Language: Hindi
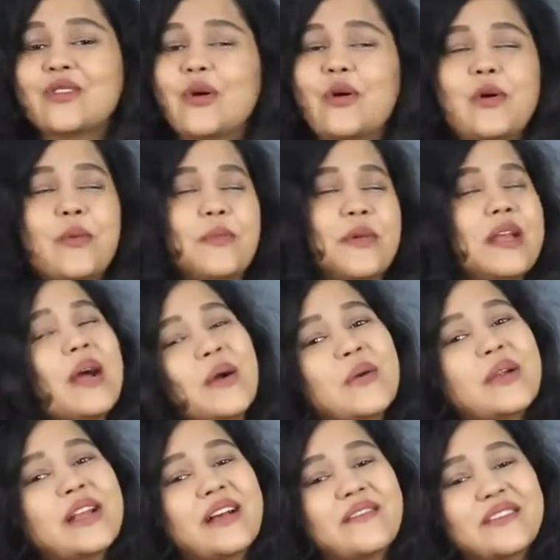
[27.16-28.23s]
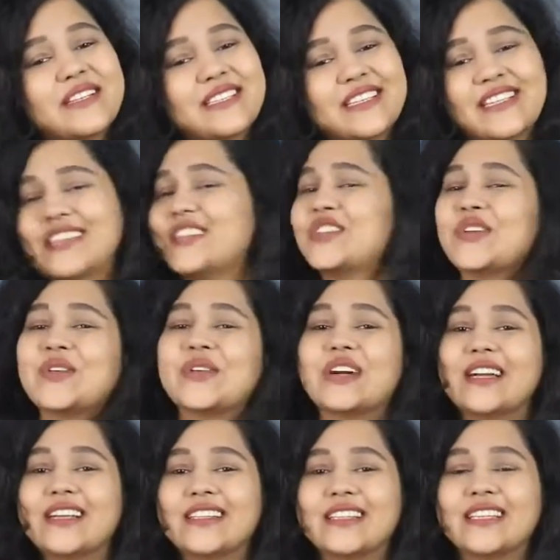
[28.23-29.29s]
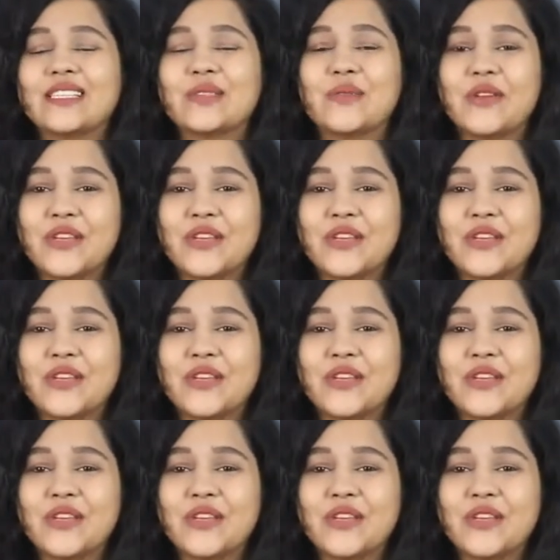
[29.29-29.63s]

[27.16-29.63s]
तो बिना कोई टाइम वेस्ट ये शुरू कर लेते हैं इस